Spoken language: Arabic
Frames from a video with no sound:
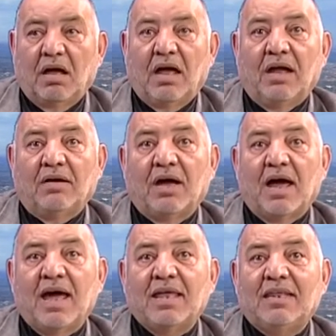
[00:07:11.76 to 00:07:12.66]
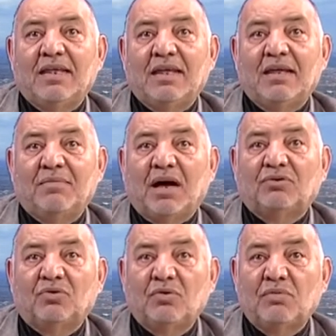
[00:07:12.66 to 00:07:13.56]
أي هذه
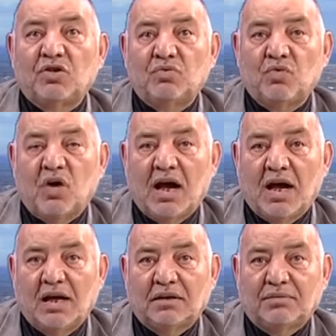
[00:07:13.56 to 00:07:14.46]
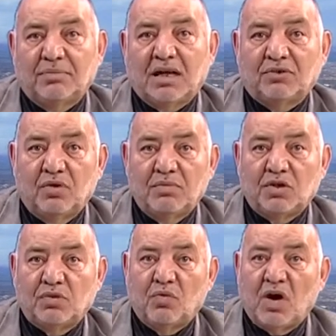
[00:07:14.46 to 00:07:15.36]
بعض المجموعات بعض
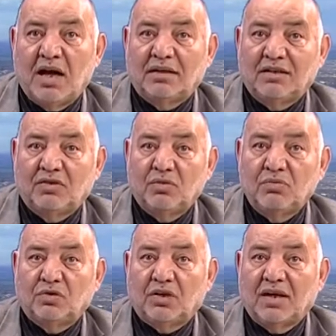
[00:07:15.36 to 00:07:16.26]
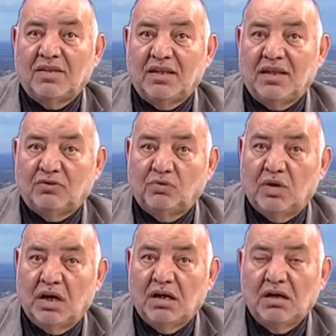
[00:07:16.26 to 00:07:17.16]
المجموعات يتم
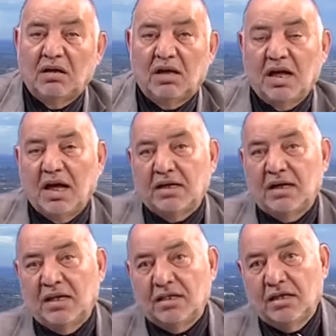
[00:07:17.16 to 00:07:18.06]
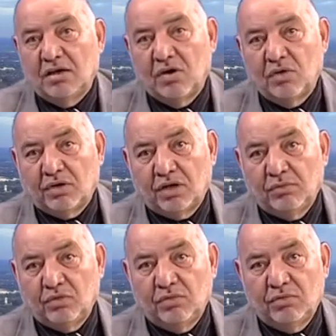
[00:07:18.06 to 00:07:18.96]
تغذيتها الآن الذين
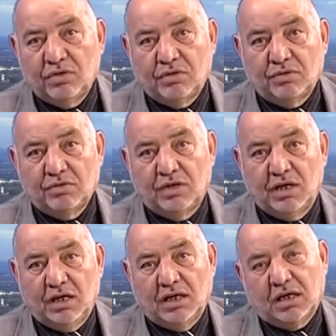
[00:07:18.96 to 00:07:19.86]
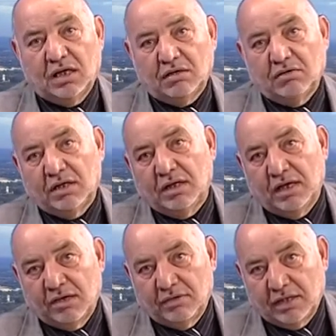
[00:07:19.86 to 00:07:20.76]
هربوا من سجون العراق وأنا
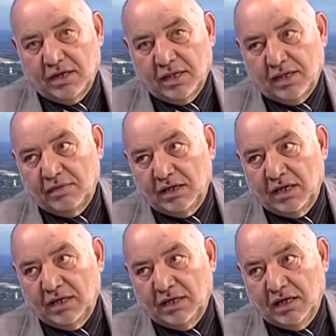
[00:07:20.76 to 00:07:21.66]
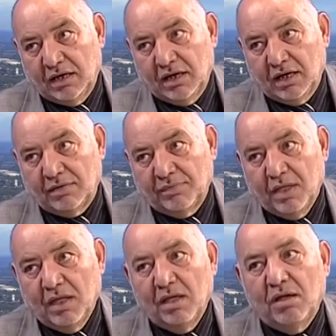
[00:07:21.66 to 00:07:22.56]
لا أريد أن أذهب إلى العراق وصلوا
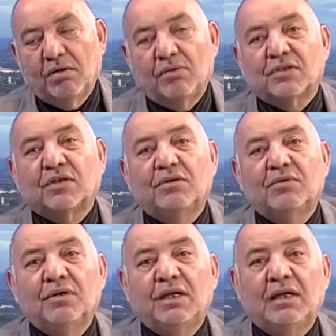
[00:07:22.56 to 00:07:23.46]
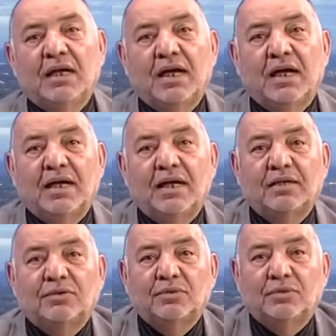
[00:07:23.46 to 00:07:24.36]
إلى دمشق وصلوا إلى
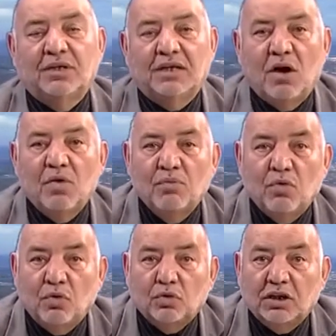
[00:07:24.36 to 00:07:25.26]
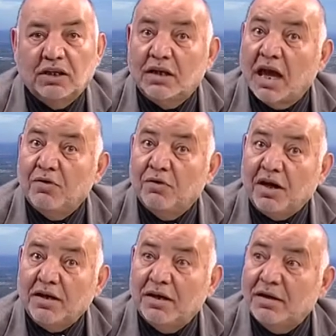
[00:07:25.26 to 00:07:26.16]
سوريا هم أطلق لأنه
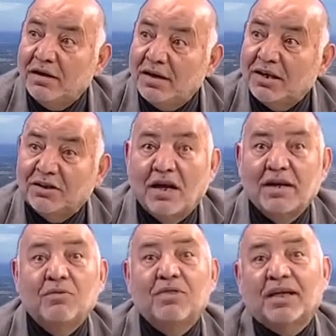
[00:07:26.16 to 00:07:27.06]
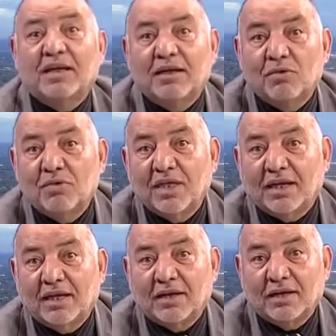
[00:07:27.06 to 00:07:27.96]
نحن ليش أنا أذكر
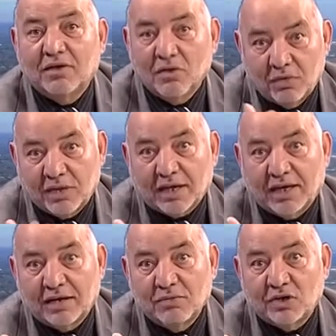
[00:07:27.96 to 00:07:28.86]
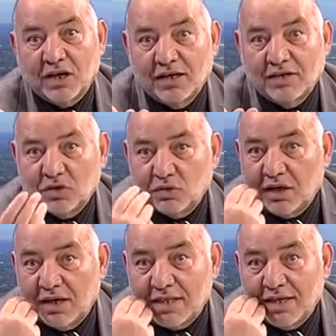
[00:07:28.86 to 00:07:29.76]
أذكر أذكر المشاهد
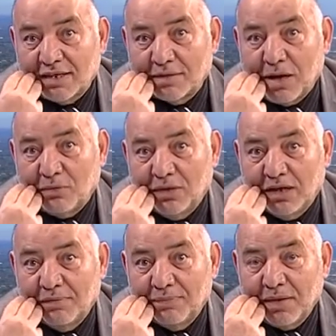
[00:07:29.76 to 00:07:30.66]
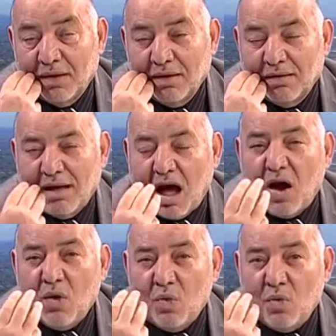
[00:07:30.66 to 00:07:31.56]
السوري الذي يسمعني
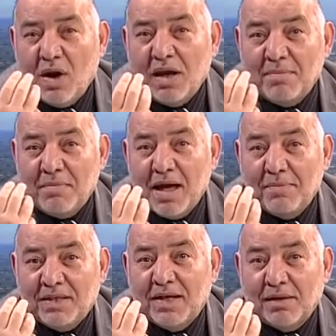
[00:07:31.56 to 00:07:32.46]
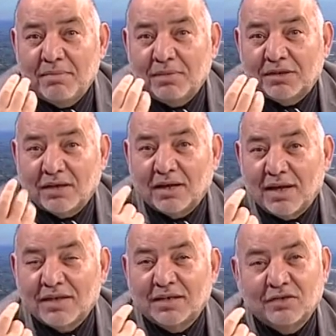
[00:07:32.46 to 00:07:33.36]
أول ما بدأ بشار
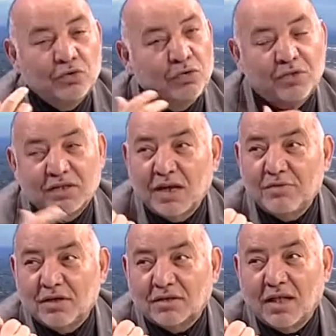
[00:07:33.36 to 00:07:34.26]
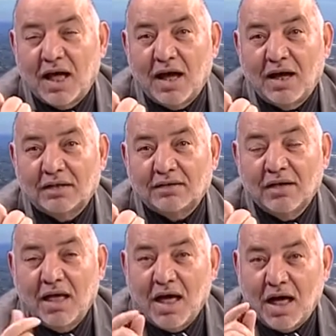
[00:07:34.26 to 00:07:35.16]
الأسد أنه بده يسوي إصلاحات
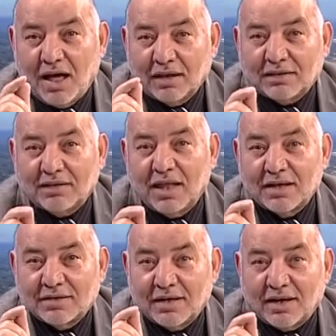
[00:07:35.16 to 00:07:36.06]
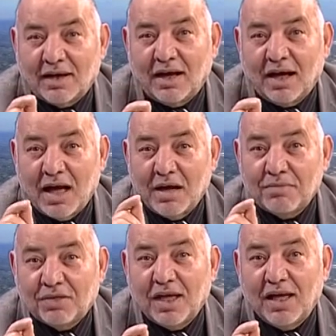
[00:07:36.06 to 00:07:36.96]
أطلق سراح
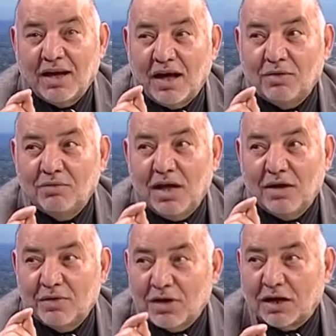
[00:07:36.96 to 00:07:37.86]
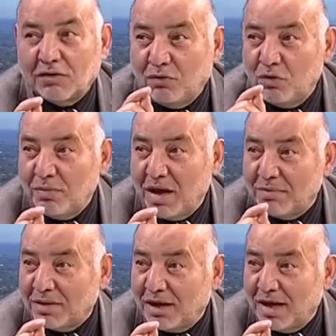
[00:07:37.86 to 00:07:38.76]
أمثال هؤلاء ونعرفهم
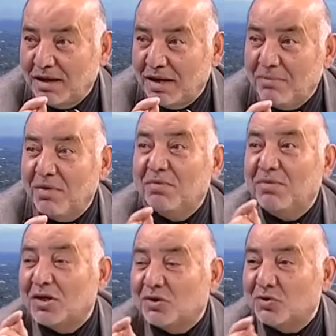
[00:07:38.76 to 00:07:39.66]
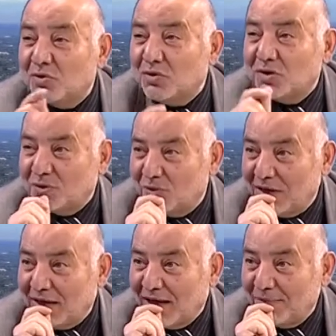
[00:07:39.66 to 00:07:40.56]
بأمثالهم من السجون
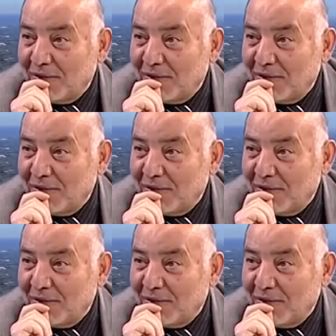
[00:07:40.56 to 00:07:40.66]
السورية